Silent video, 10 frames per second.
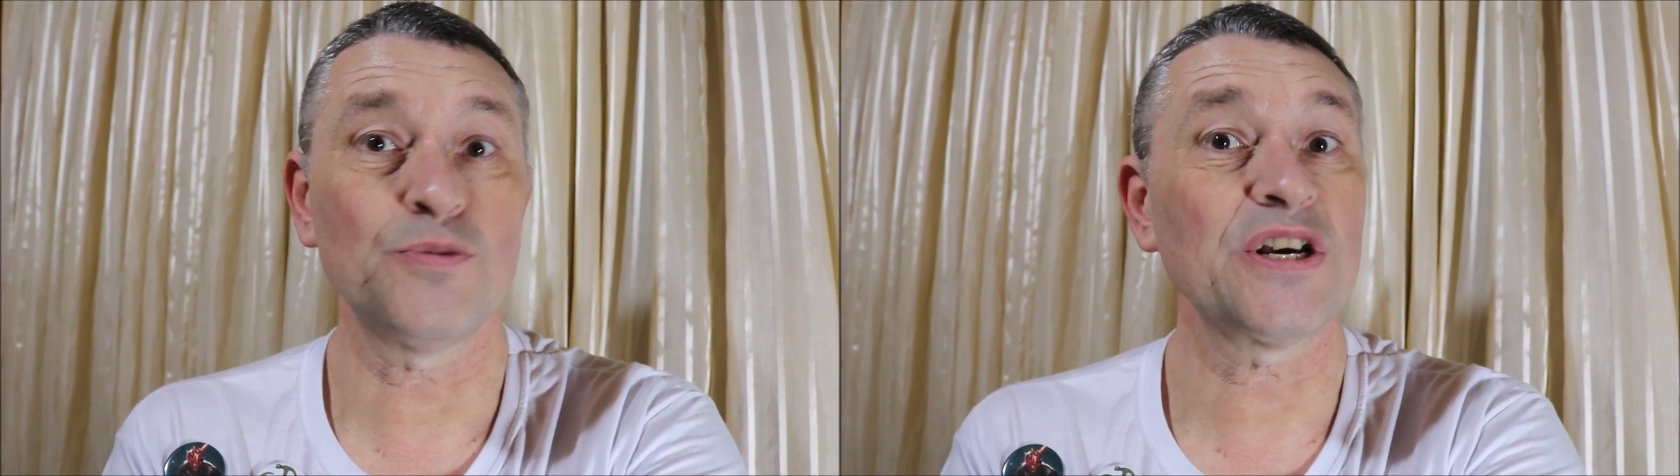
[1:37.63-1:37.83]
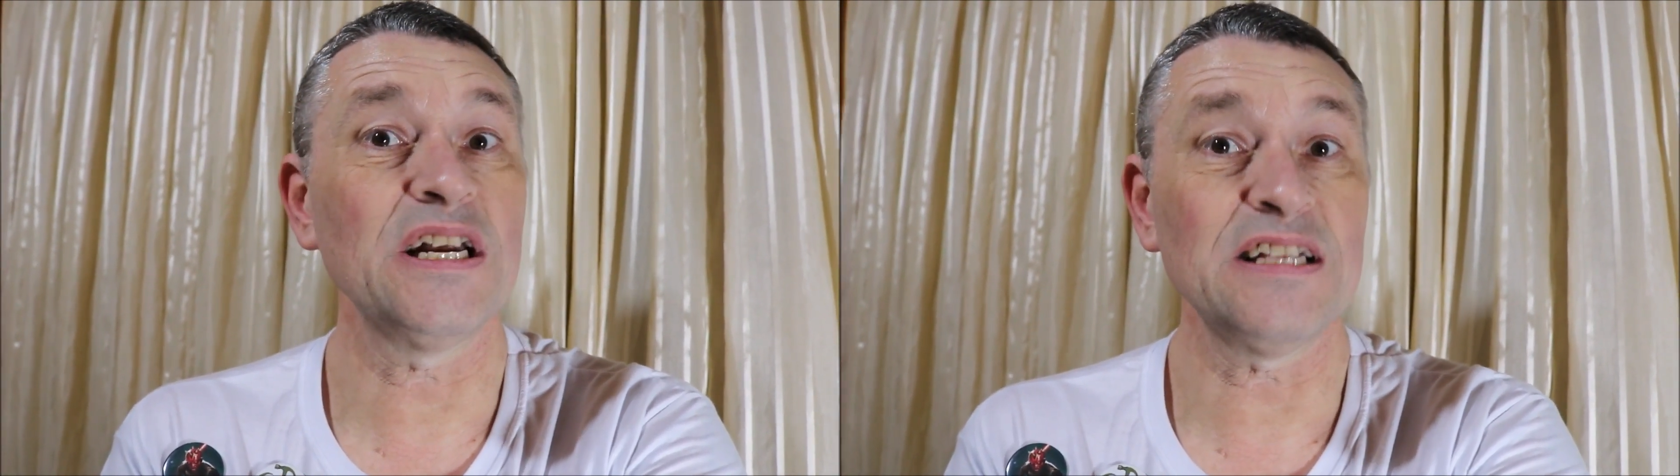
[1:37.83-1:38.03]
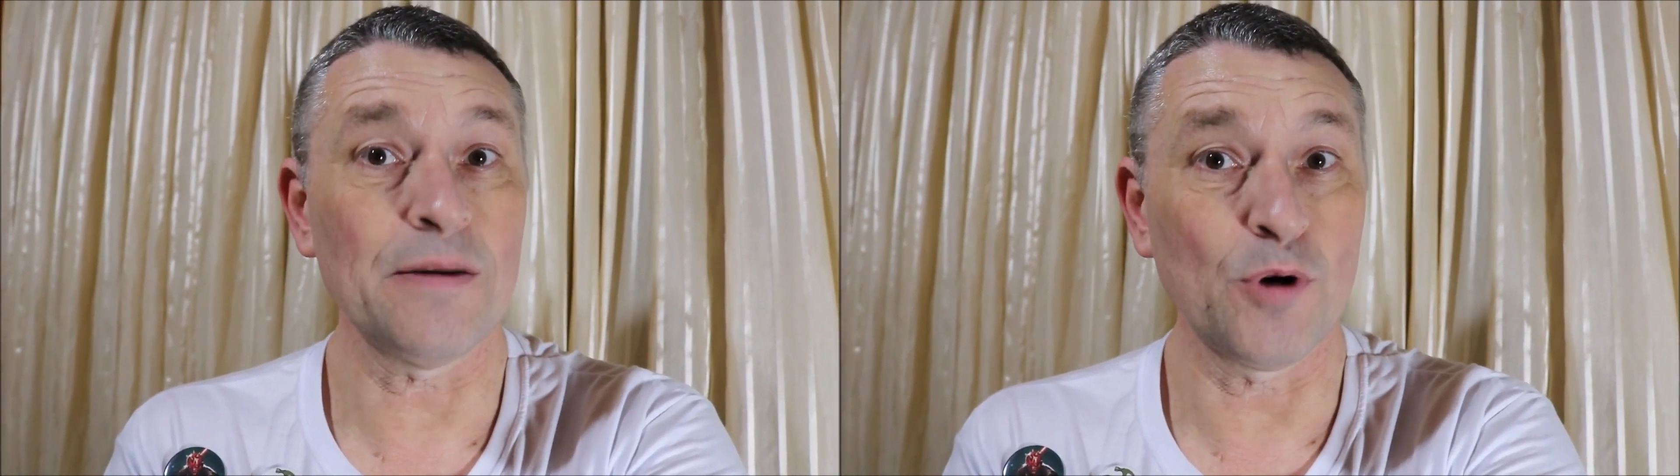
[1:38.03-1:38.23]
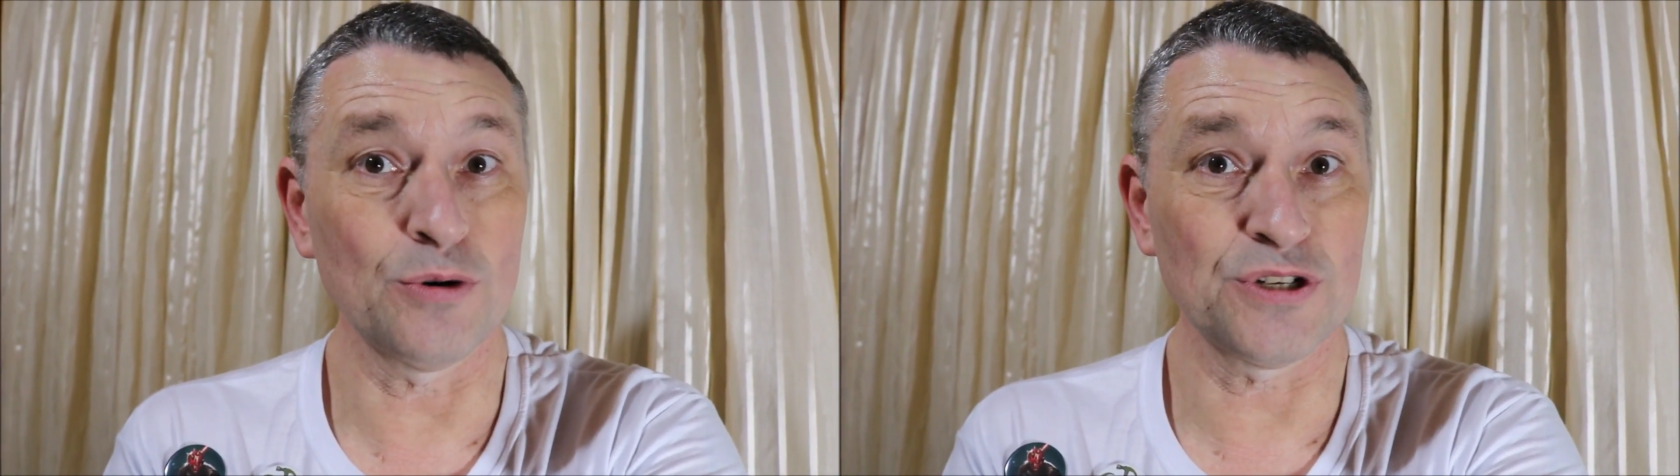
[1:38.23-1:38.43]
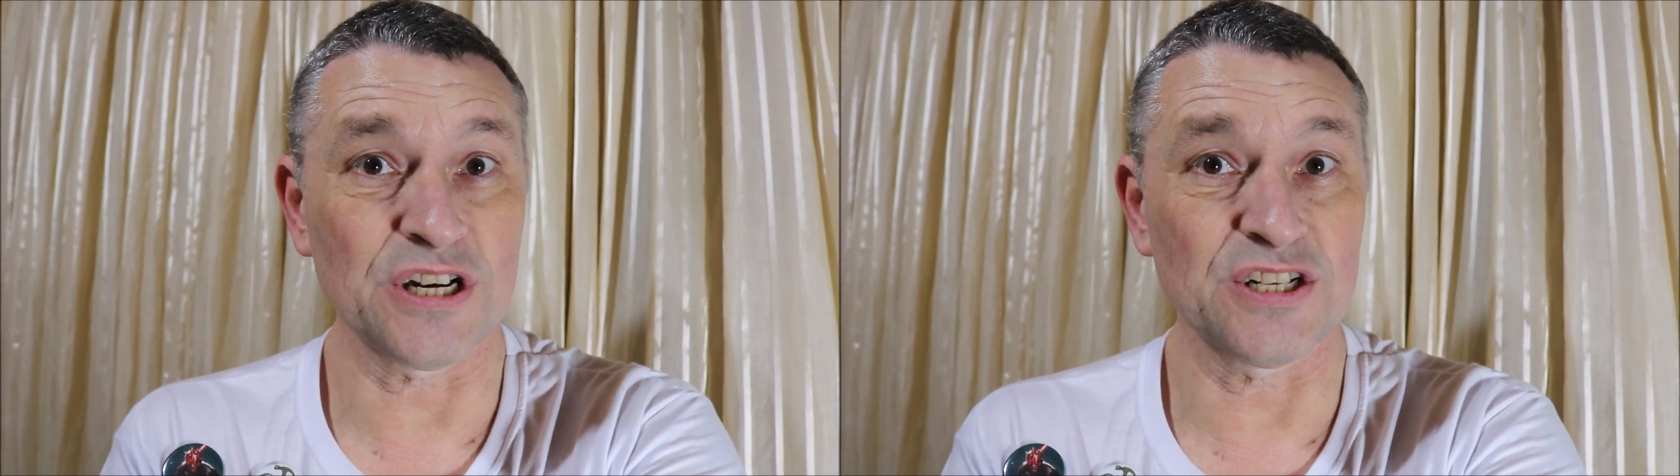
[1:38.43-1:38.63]
porque ele
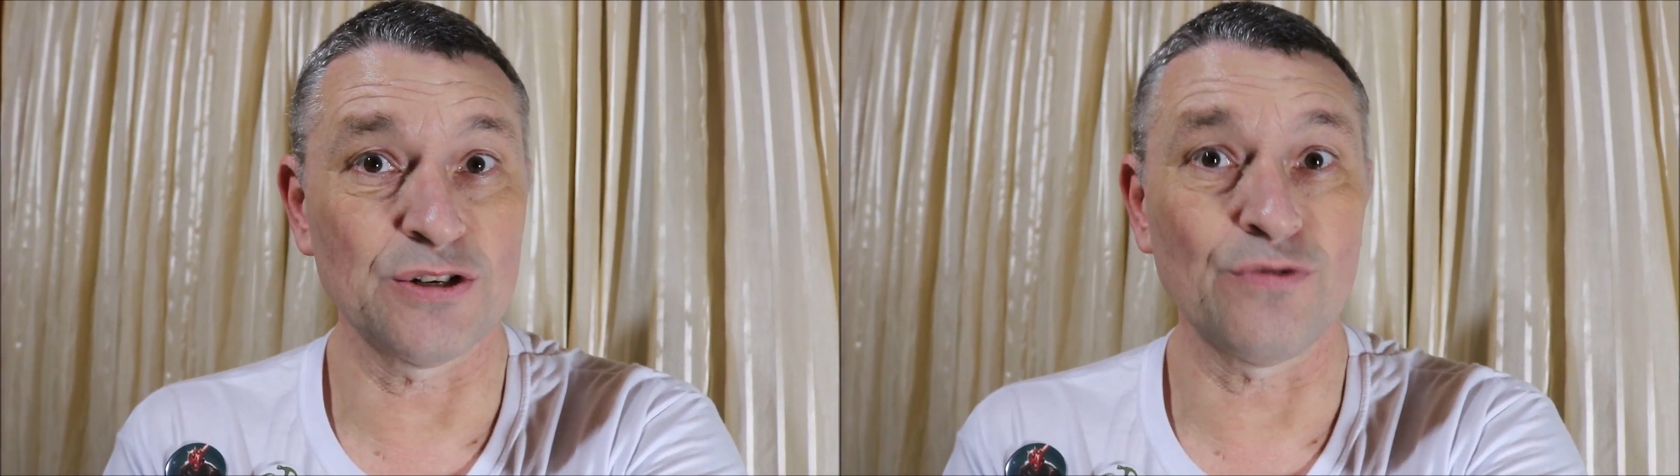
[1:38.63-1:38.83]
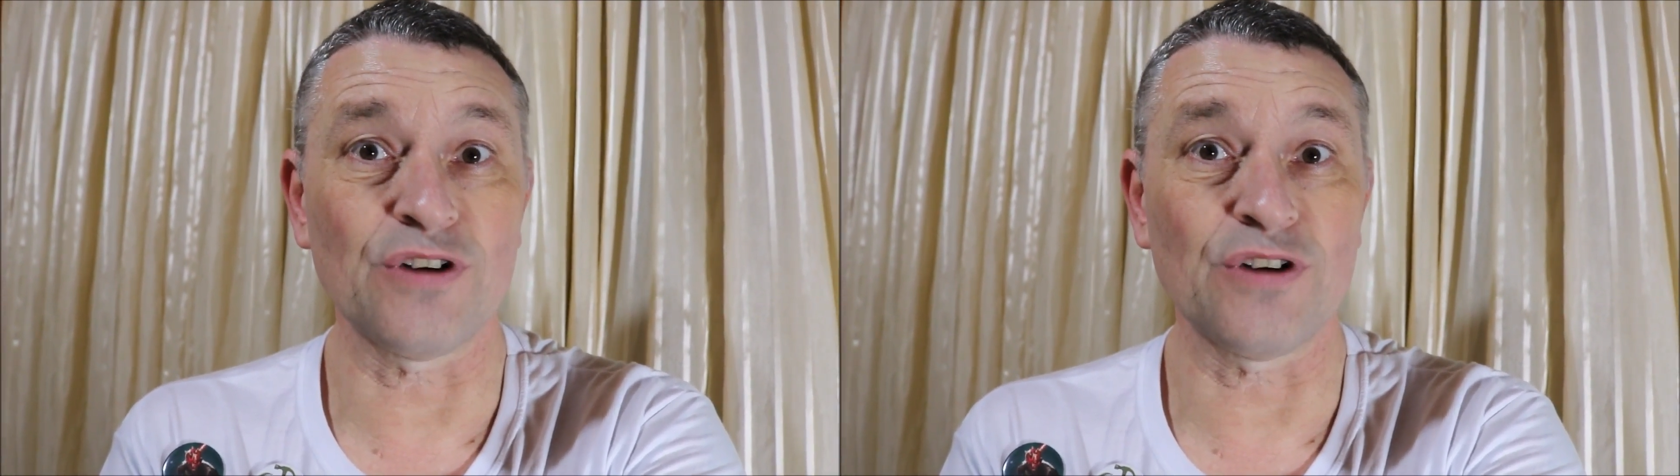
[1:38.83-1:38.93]
demonstra assim o